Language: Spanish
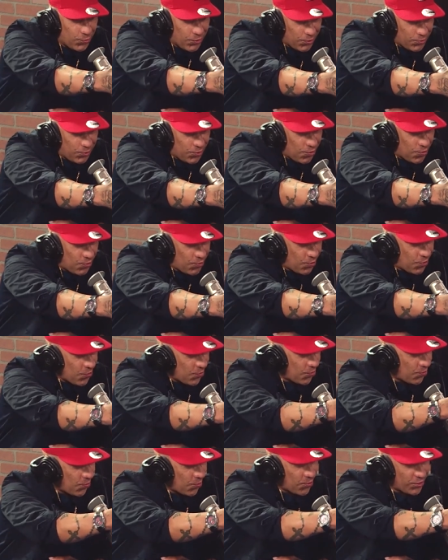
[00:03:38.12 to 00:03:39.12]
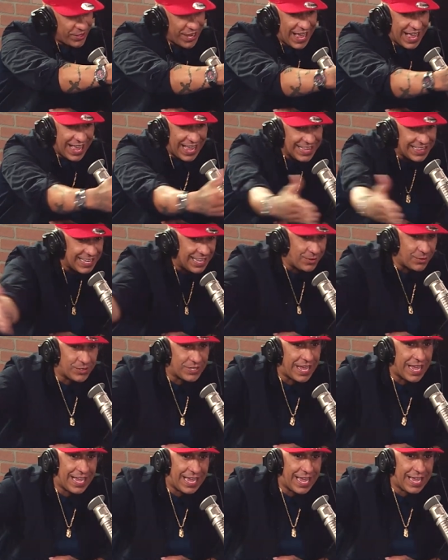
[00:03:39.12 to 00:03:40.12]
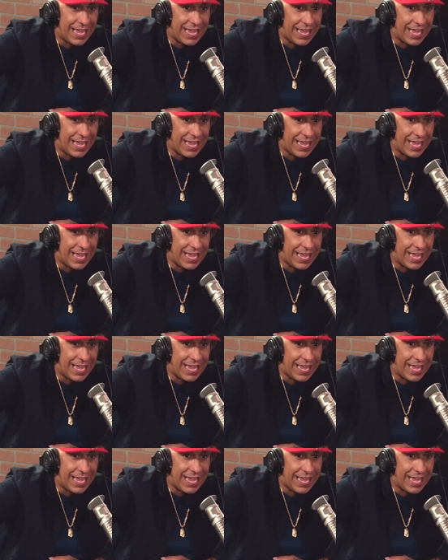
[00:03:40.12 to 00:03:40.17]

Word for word: con, con, otra gente, tú sabes que,